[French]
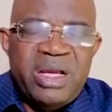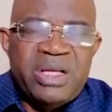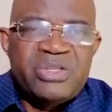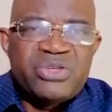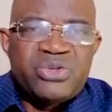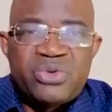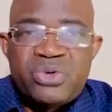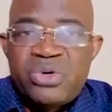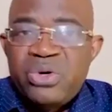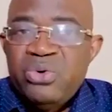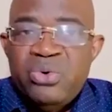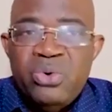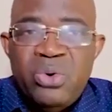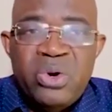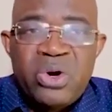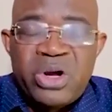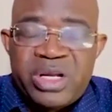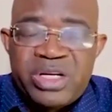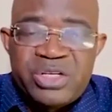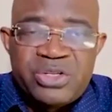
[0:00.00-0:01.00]
est-ce que
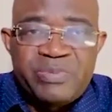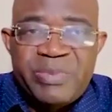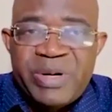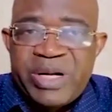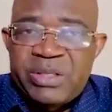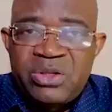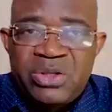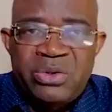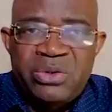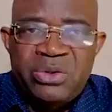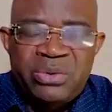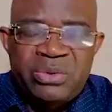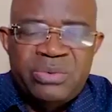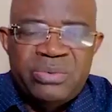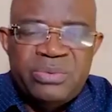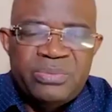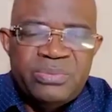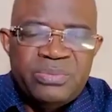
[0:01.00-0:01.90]
nous le respectons